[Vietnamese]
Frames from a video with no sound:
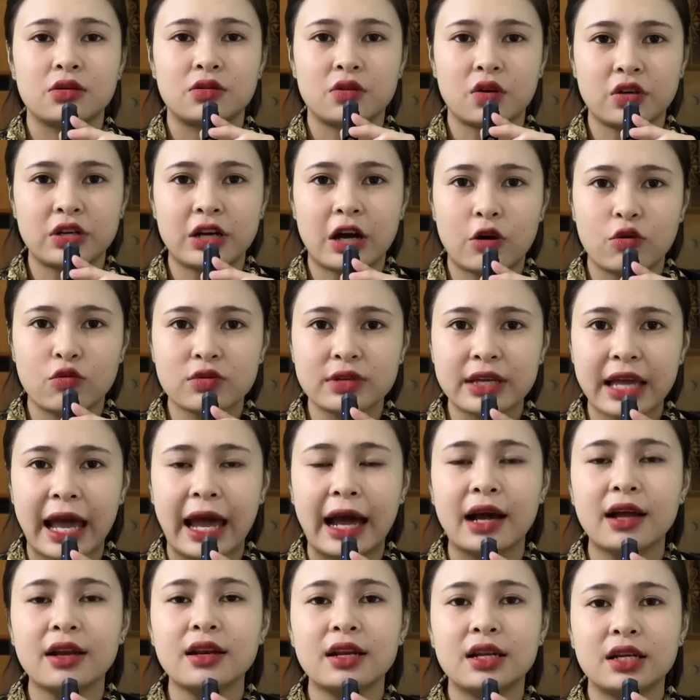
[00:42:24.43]
rồi đậu
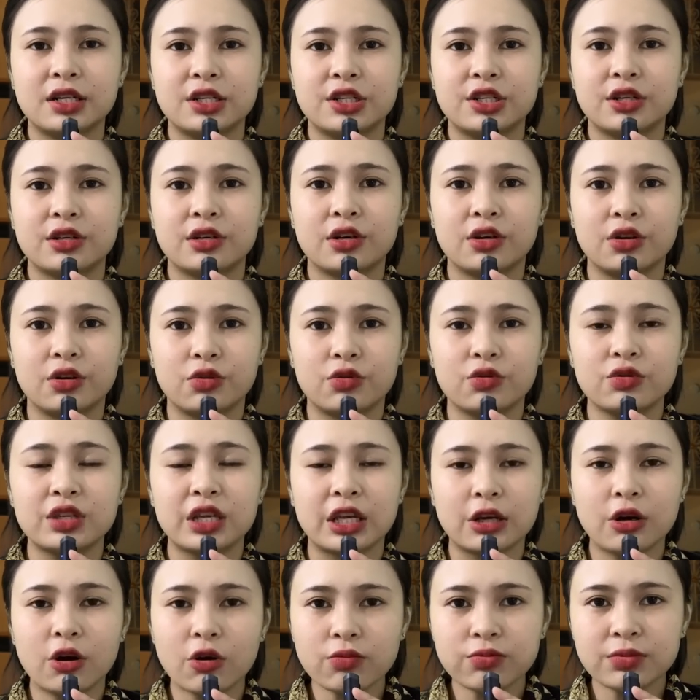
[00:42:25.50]
cả lên trên người của
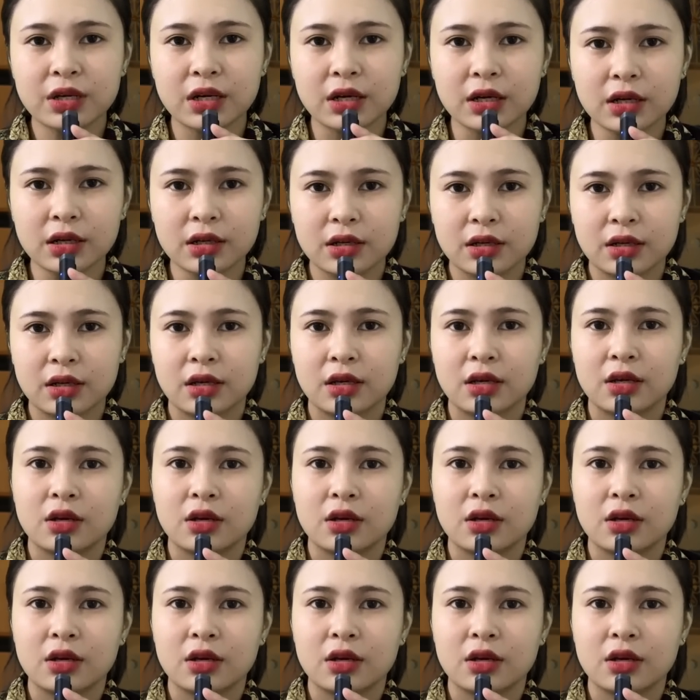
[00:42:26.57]
chị Út nữa.